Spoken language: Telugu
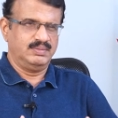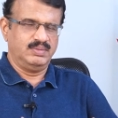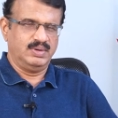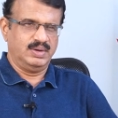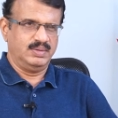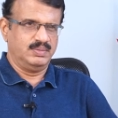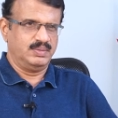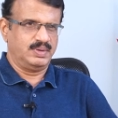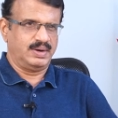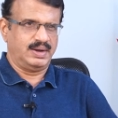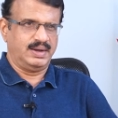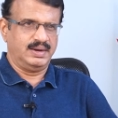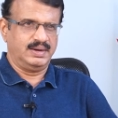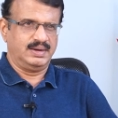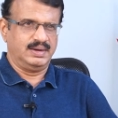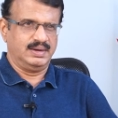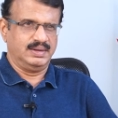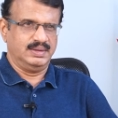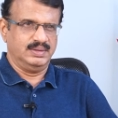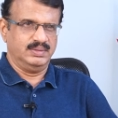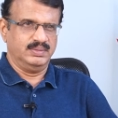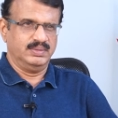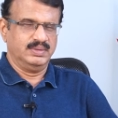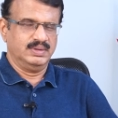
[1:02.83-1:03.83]
ఇవేవి
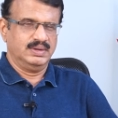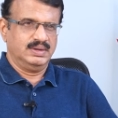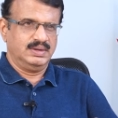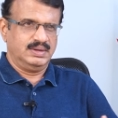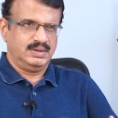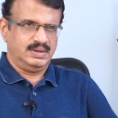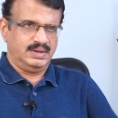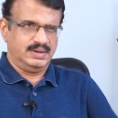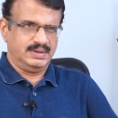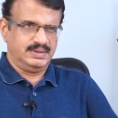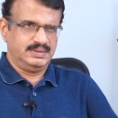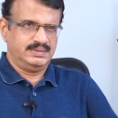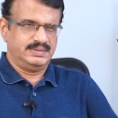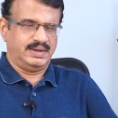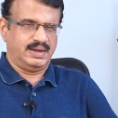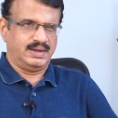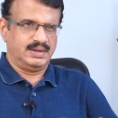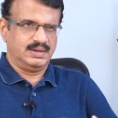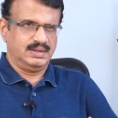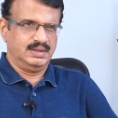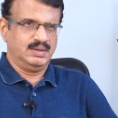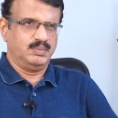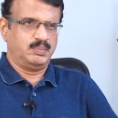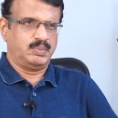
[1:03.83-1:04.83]
రాయట్లేదు కానీ
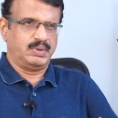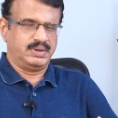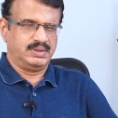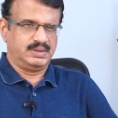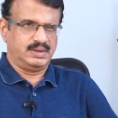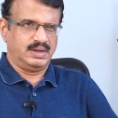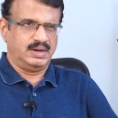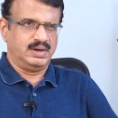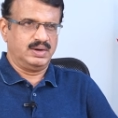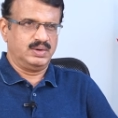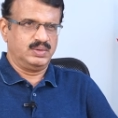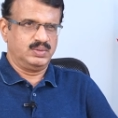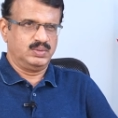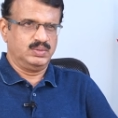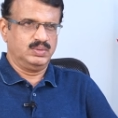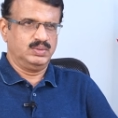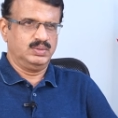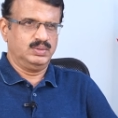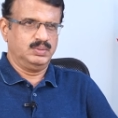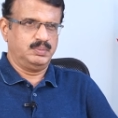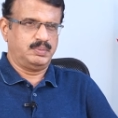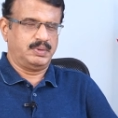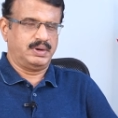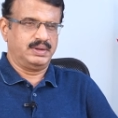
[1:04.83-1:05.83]
జగన్ది ప్రతి అడుగు
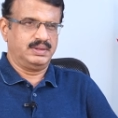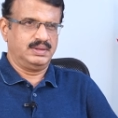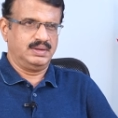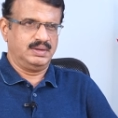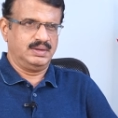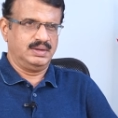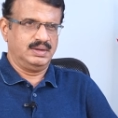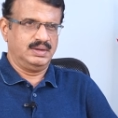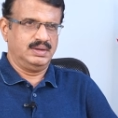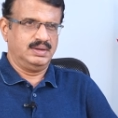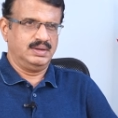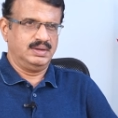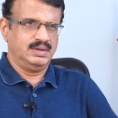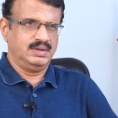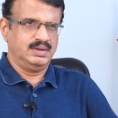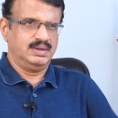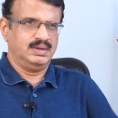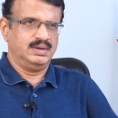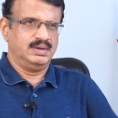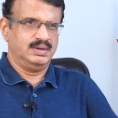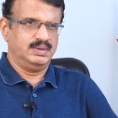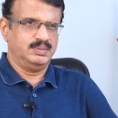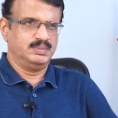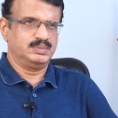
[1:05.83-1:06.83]
ప్రతి
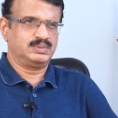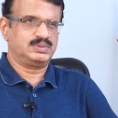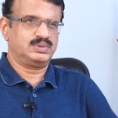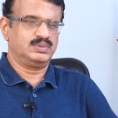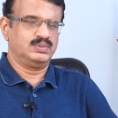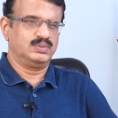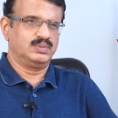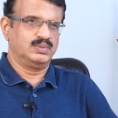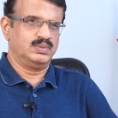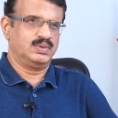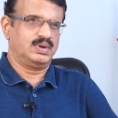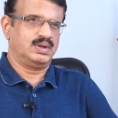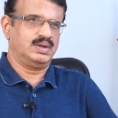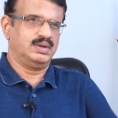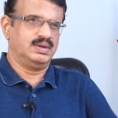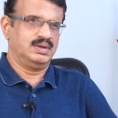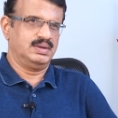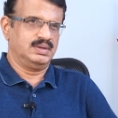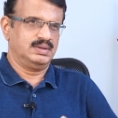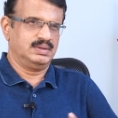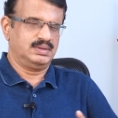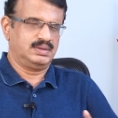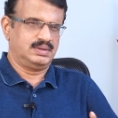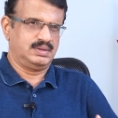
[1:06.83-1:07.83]
నిమిషం కూడా
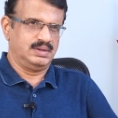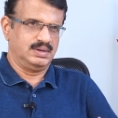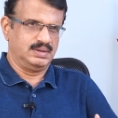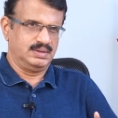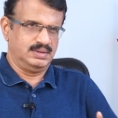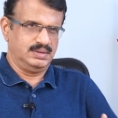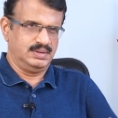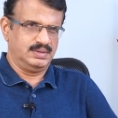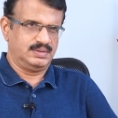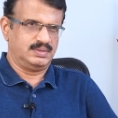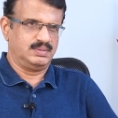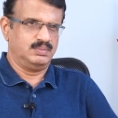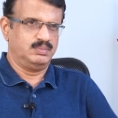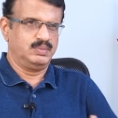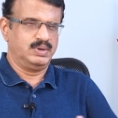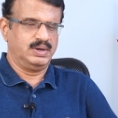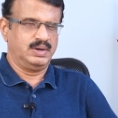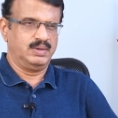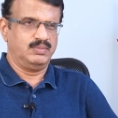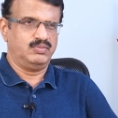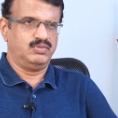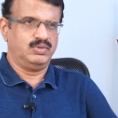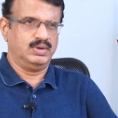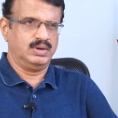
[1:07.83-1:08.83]
తెలుగుదేశం
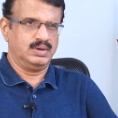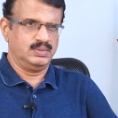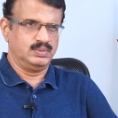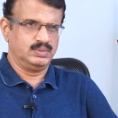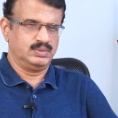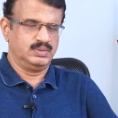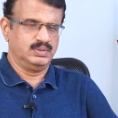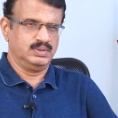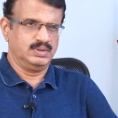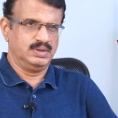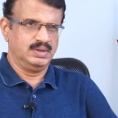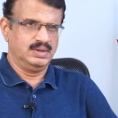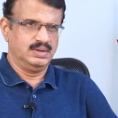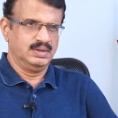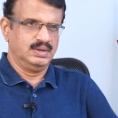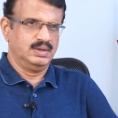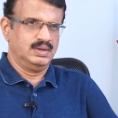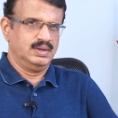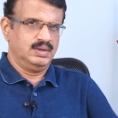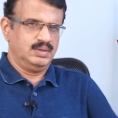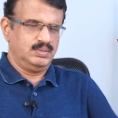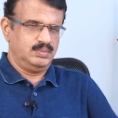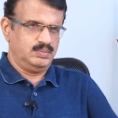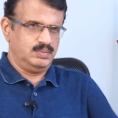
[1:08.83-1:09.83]
మీడియా ఫాలో అవుతుంది
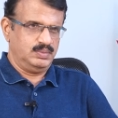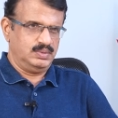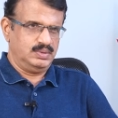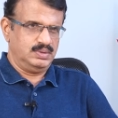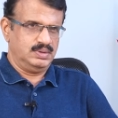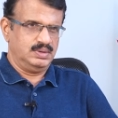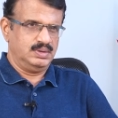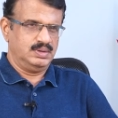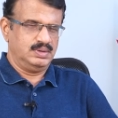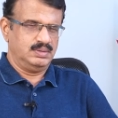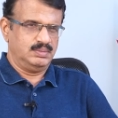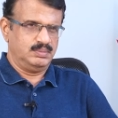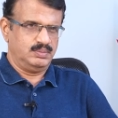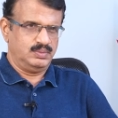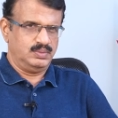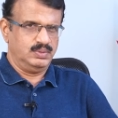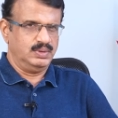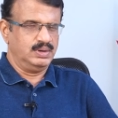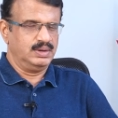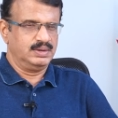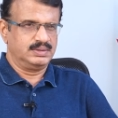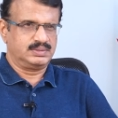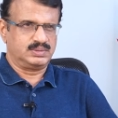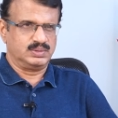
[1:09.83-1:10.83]

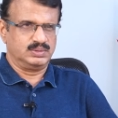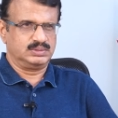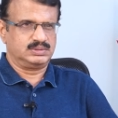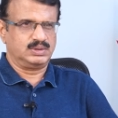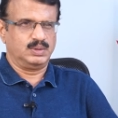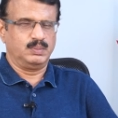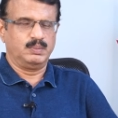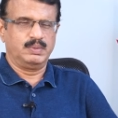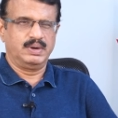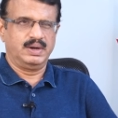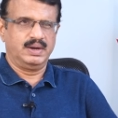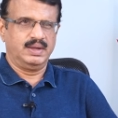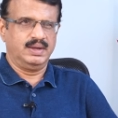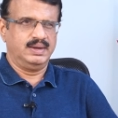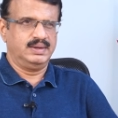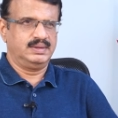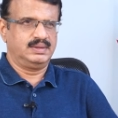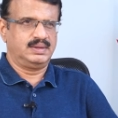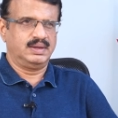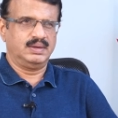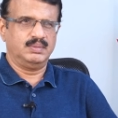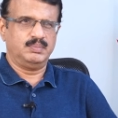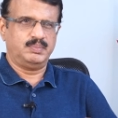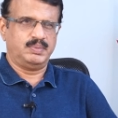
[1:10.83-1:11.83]
ఓన్లీ సోషల్ మీడియా
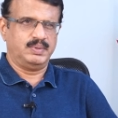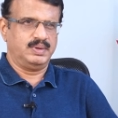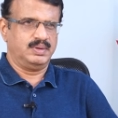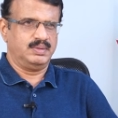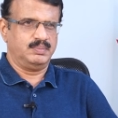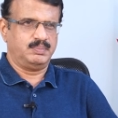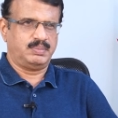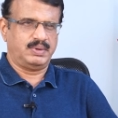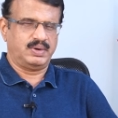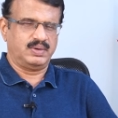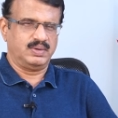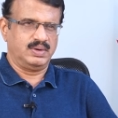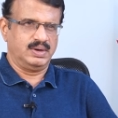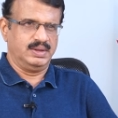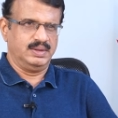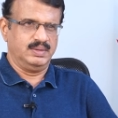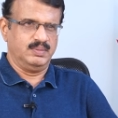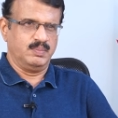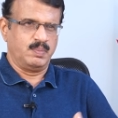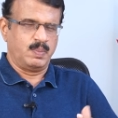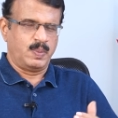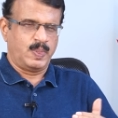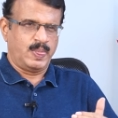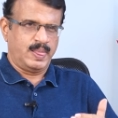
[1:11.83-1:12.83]
అయితే పర్వాలేదు
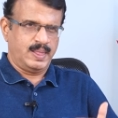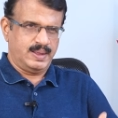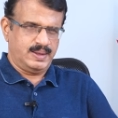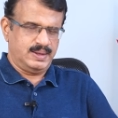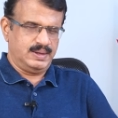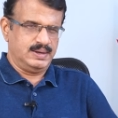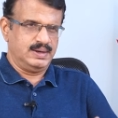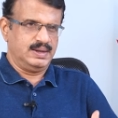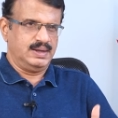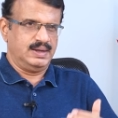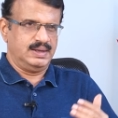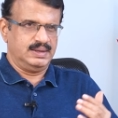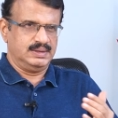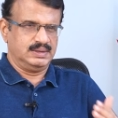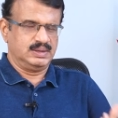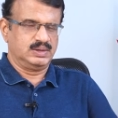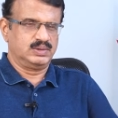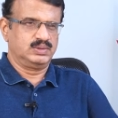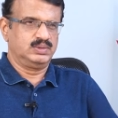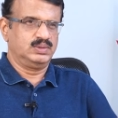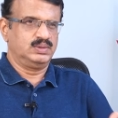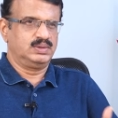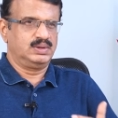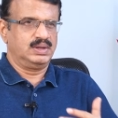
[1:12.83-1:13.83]
కానీ
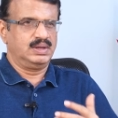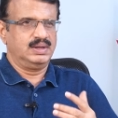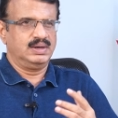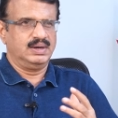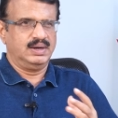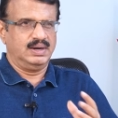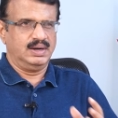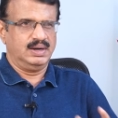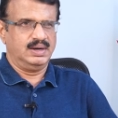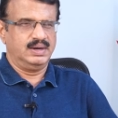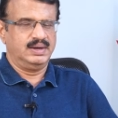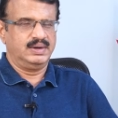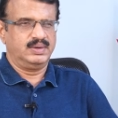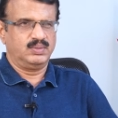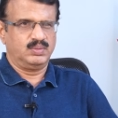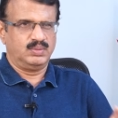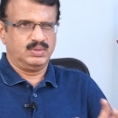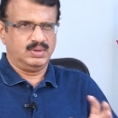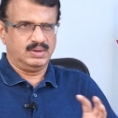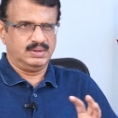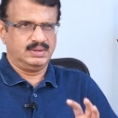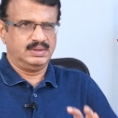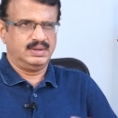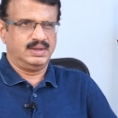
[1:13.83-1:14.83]
ఆంధ్రజ్యోతి ఈనాడు లాంటివి
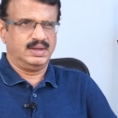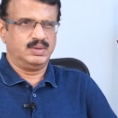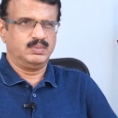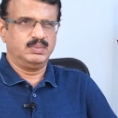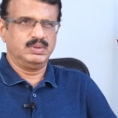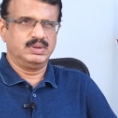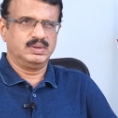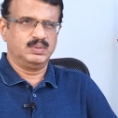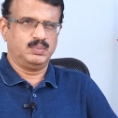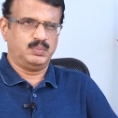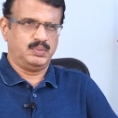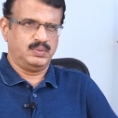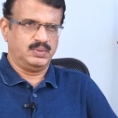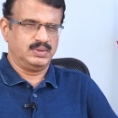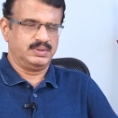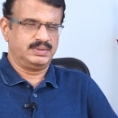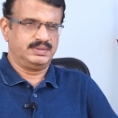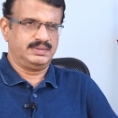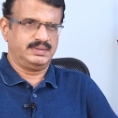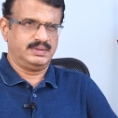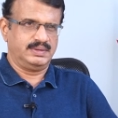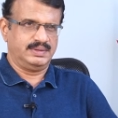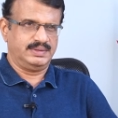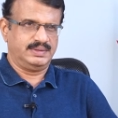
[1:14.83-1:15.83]
కూడా దాని మీద
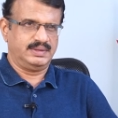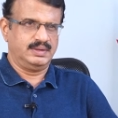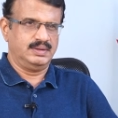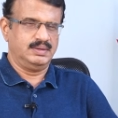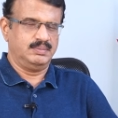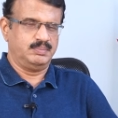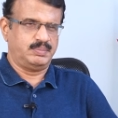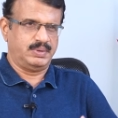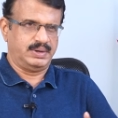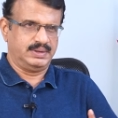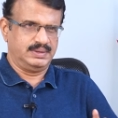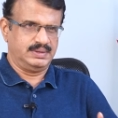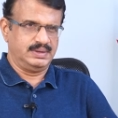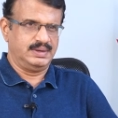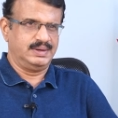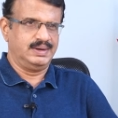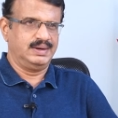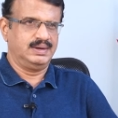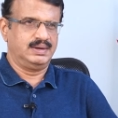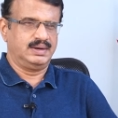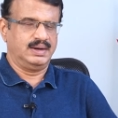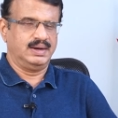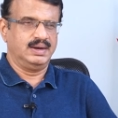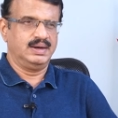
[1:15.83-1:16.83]
ఫోకస్ చేసి ప్రతి
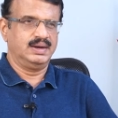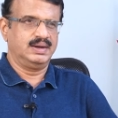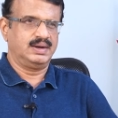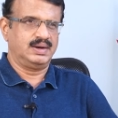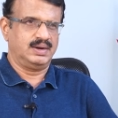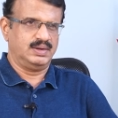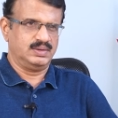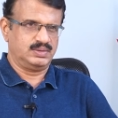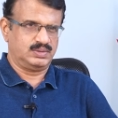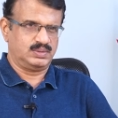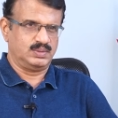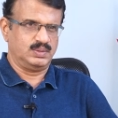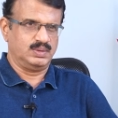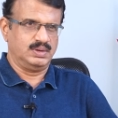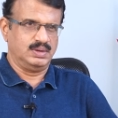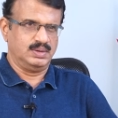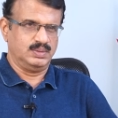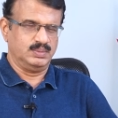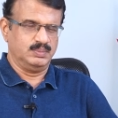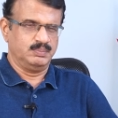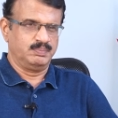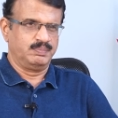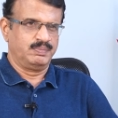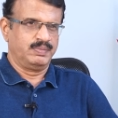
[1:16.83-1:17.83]
డీటెయిల్ని రాస్తున్నారు